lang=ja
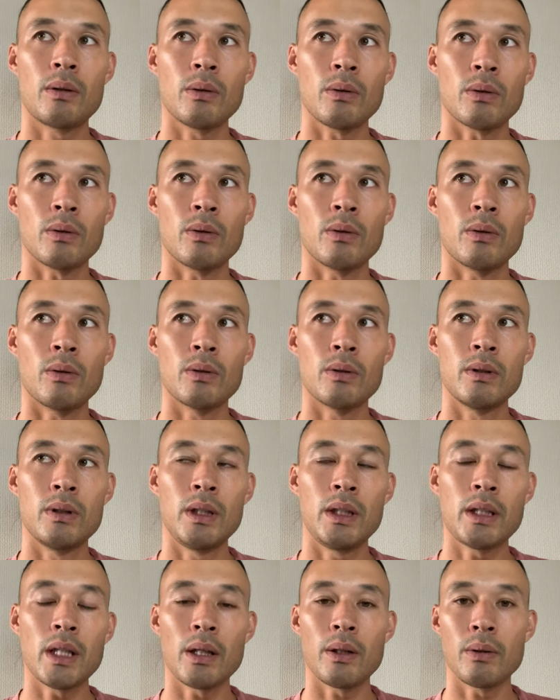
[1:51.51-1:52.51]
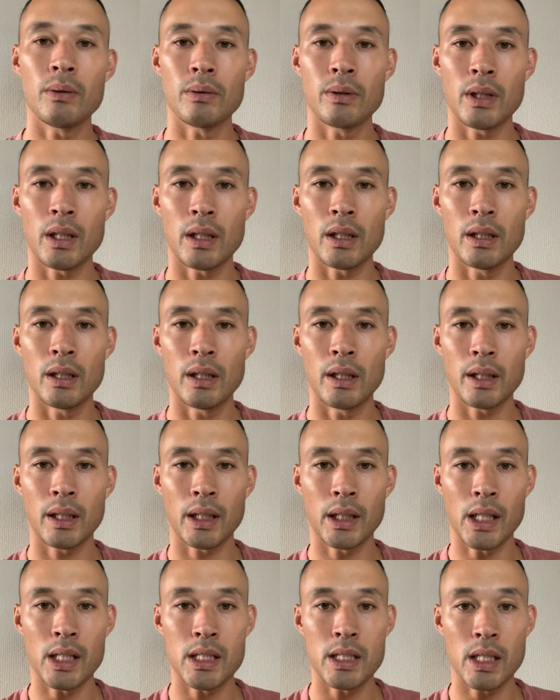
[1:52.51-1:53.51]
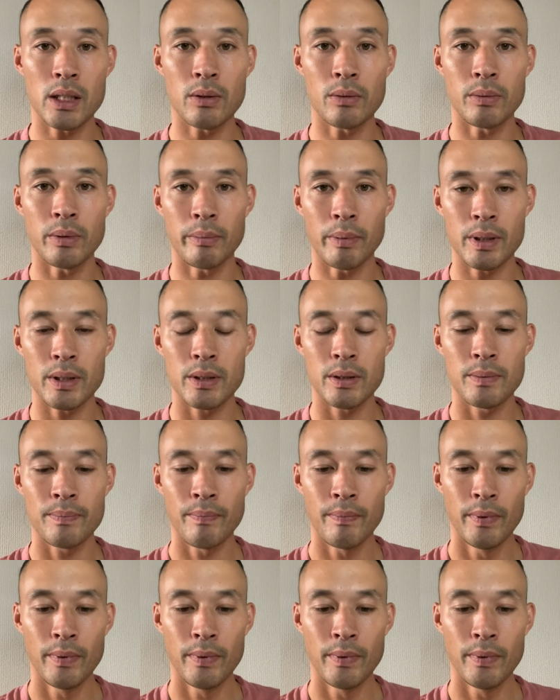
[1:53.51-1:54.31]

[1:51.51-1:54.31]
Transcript: と似たような形だと思います。